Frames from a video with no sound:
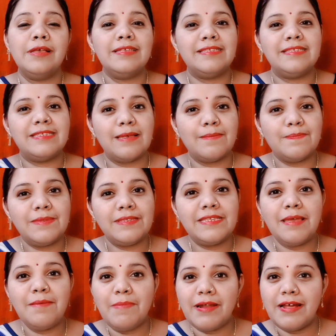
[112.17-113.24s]

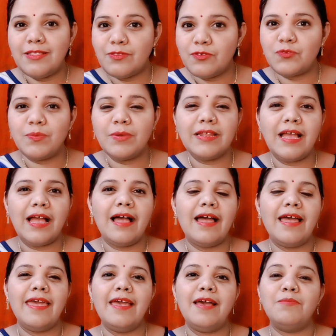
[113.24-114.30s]
सबसे बड़ा दुश्मन कहा
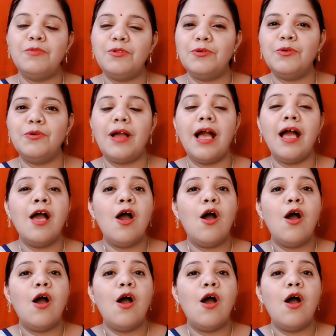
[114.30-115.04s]
है हम लोगों का